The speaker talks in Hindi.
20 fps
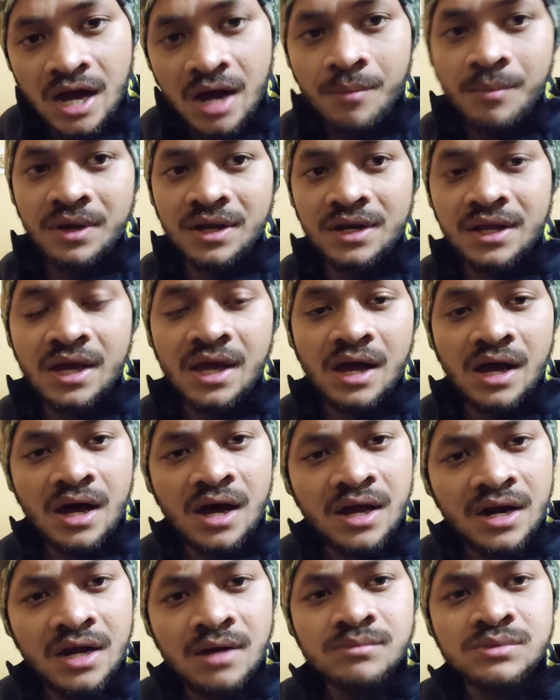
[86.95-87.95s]
हम इन्हें
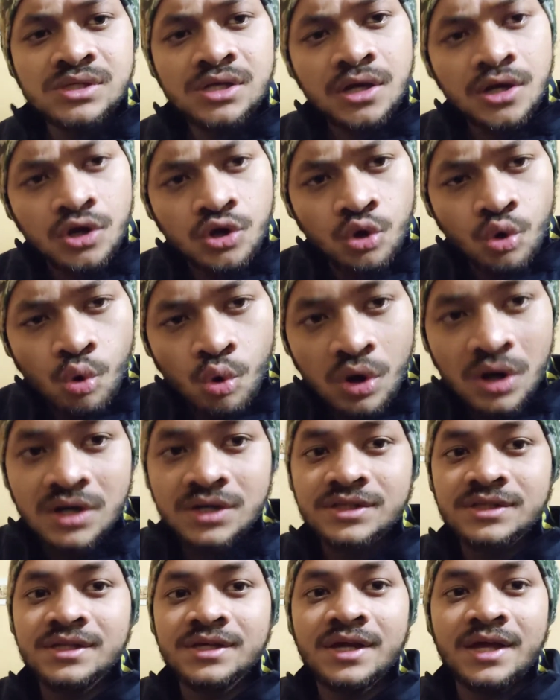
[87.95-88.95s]
आराम से ग्रो
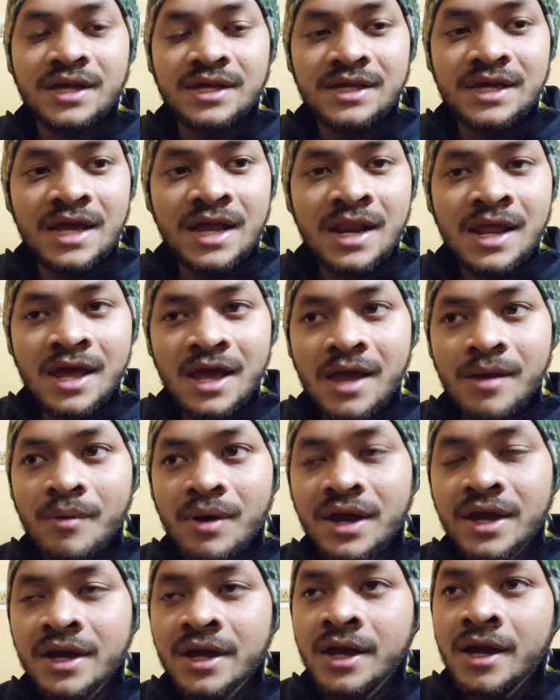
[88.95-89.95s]
करते हैं ये नहीं कि
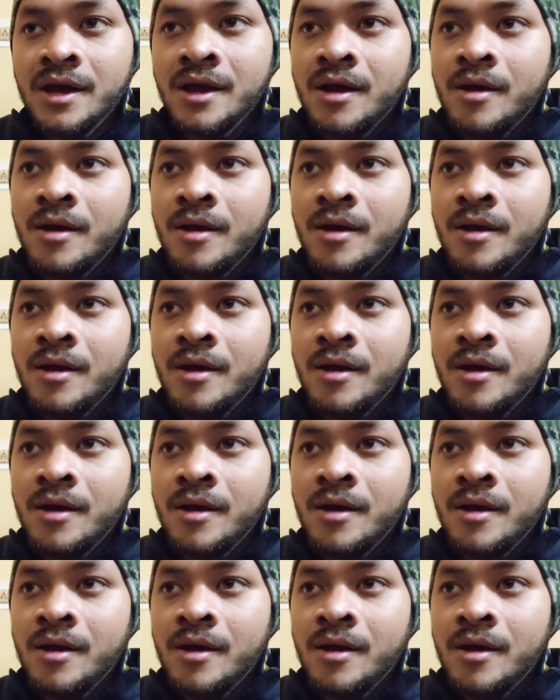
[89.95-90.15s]
भाई